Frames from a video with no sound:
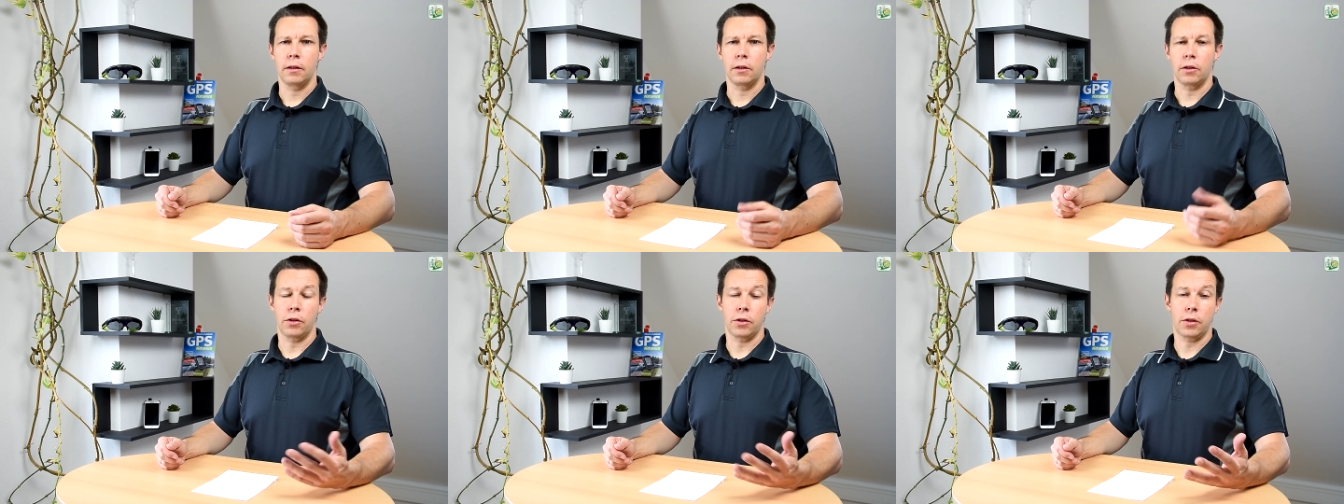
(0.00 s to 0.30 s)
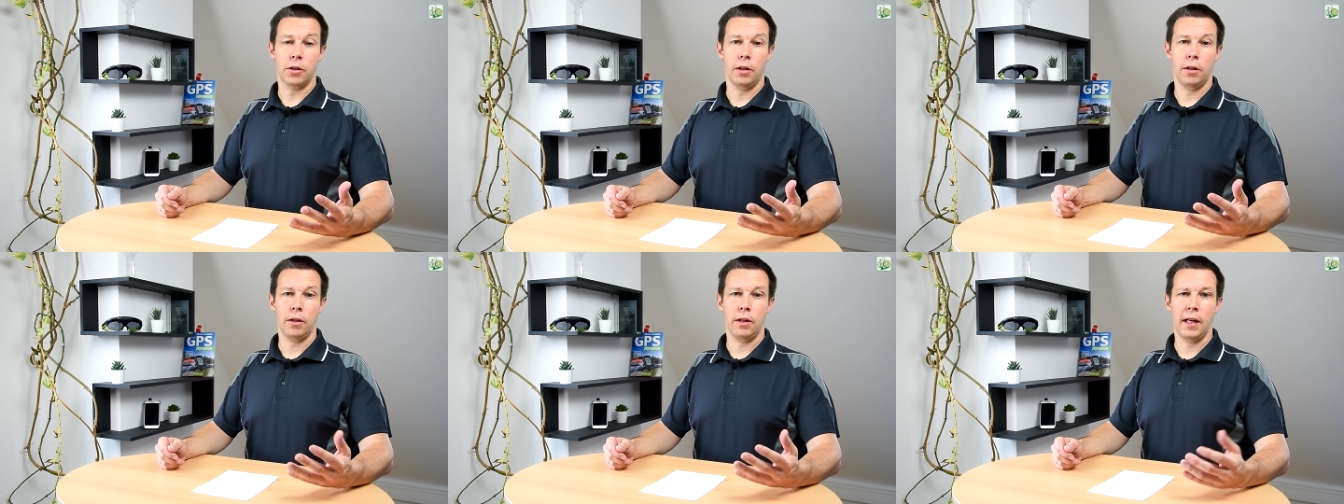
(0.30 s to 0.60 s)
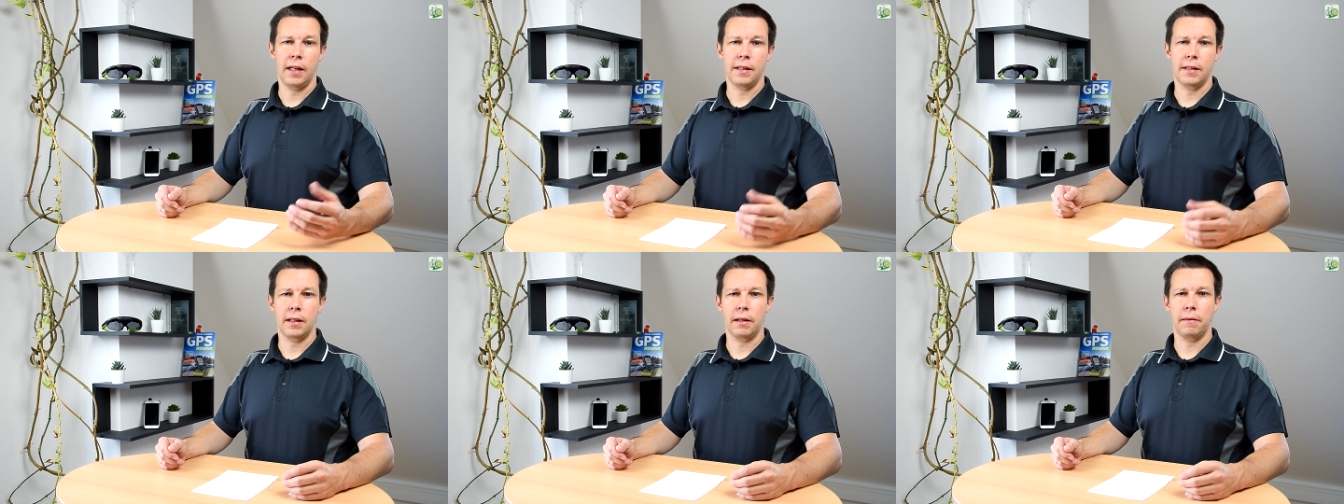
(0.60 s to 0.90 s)
Grüß Gott und
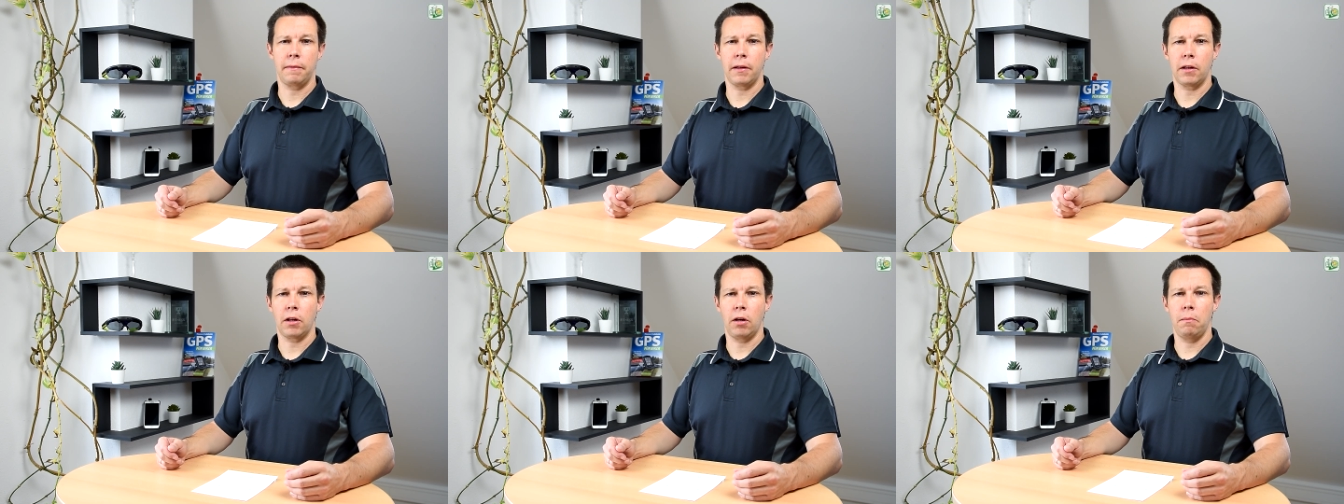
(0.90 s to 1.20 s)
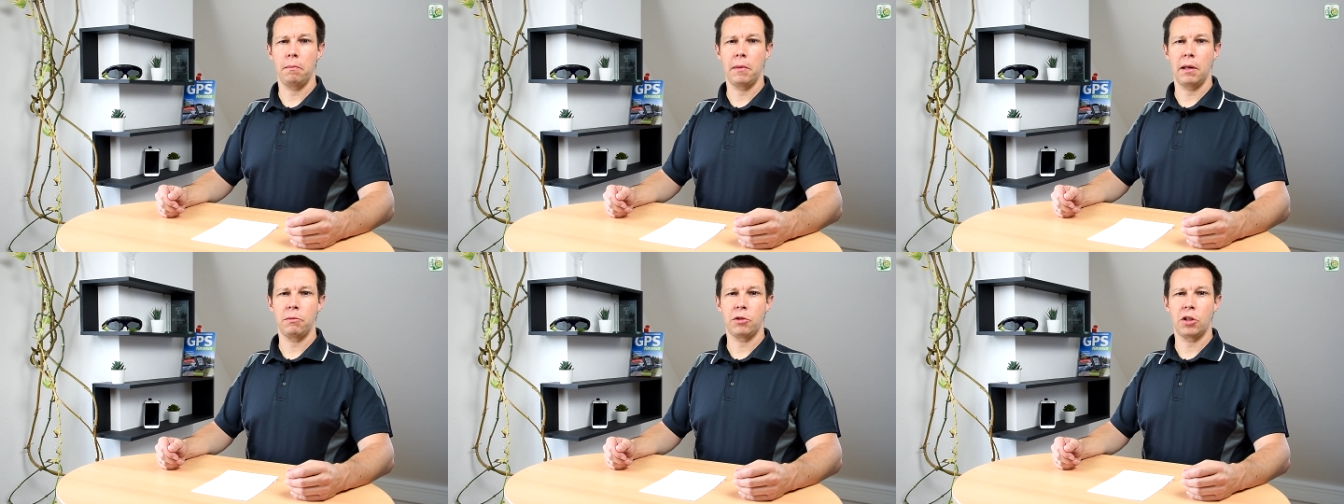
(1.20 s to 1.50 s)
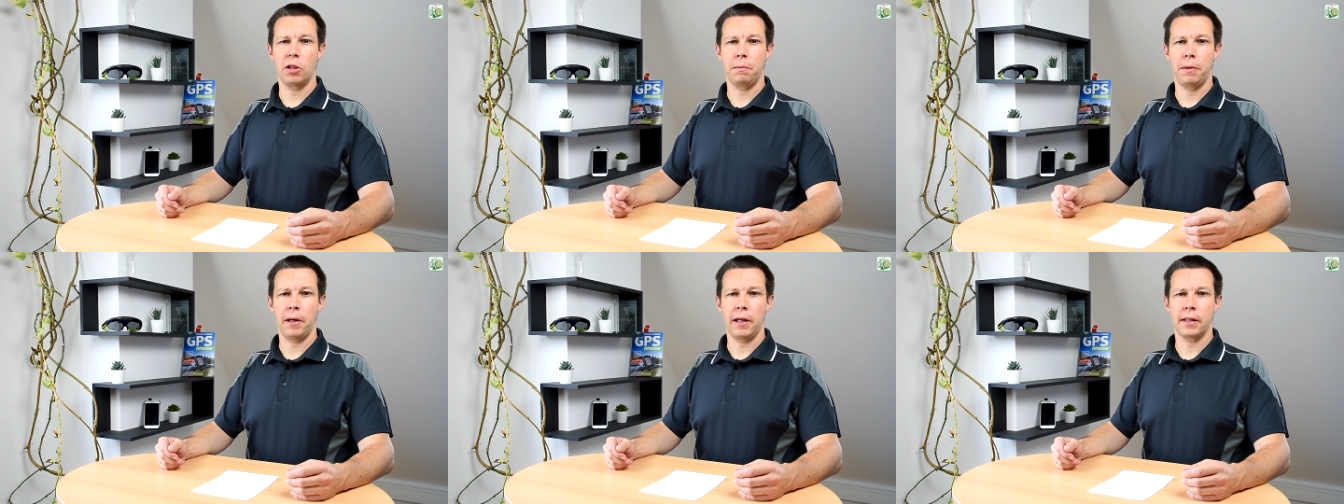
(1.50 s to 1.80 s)
herzlich willkommen beim
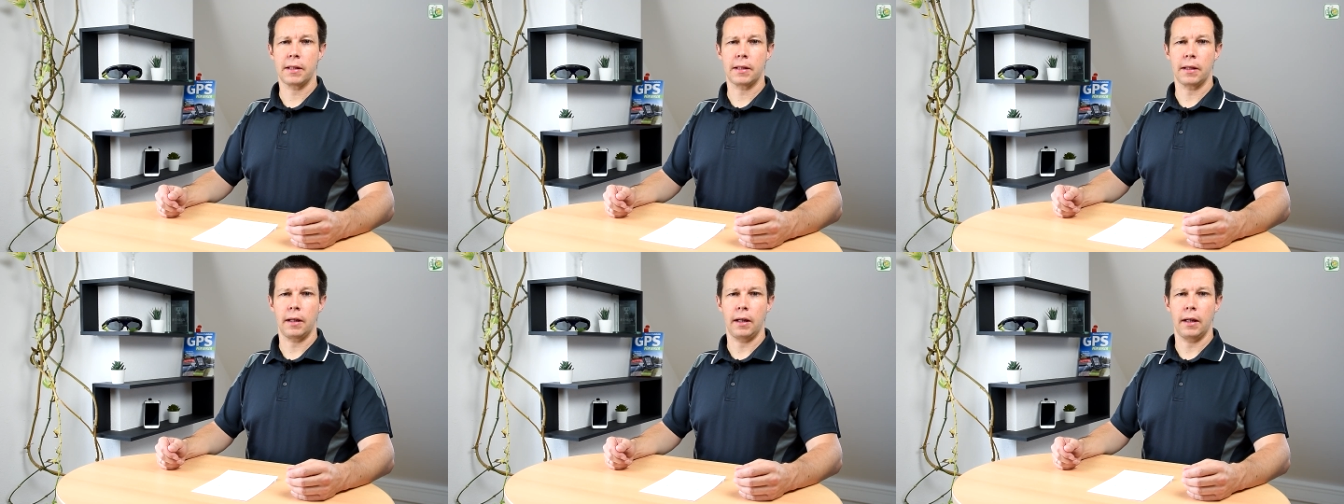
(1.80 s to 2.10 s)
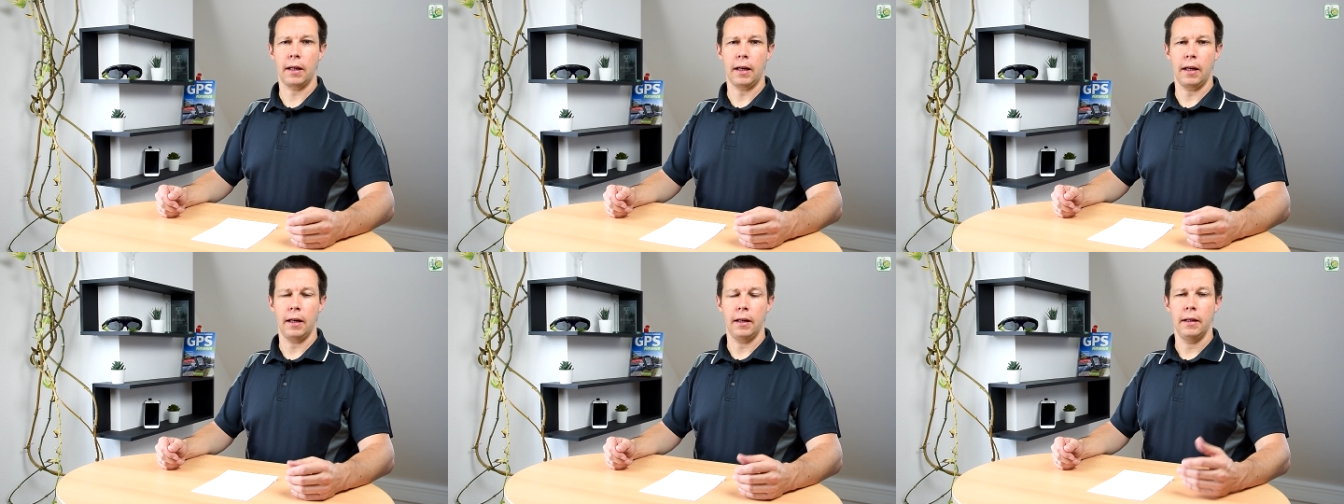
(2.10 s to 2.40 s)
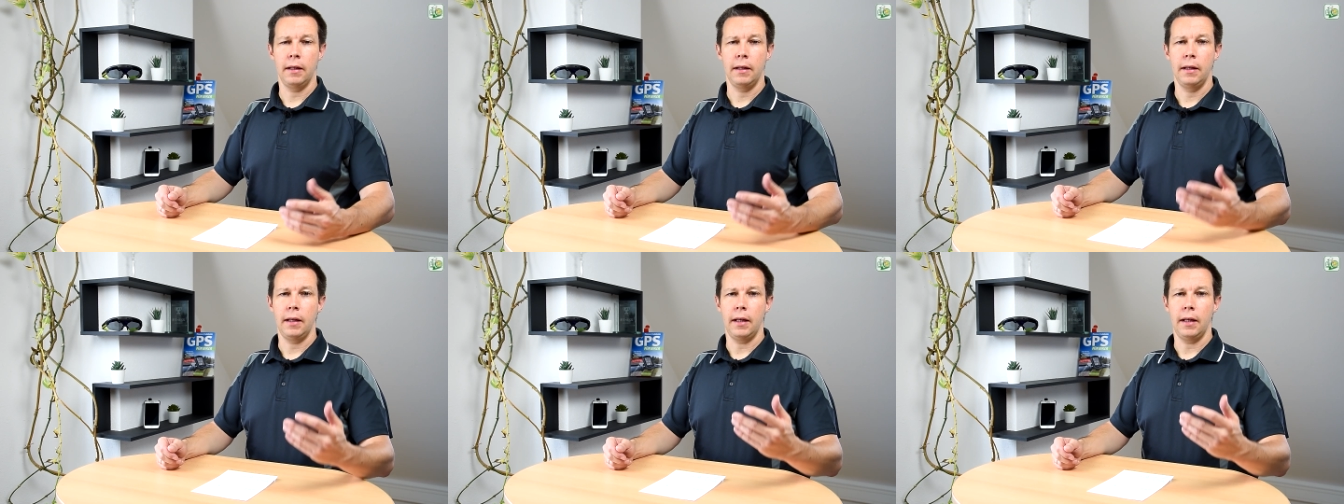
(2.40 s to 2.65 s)
GPS-Radler.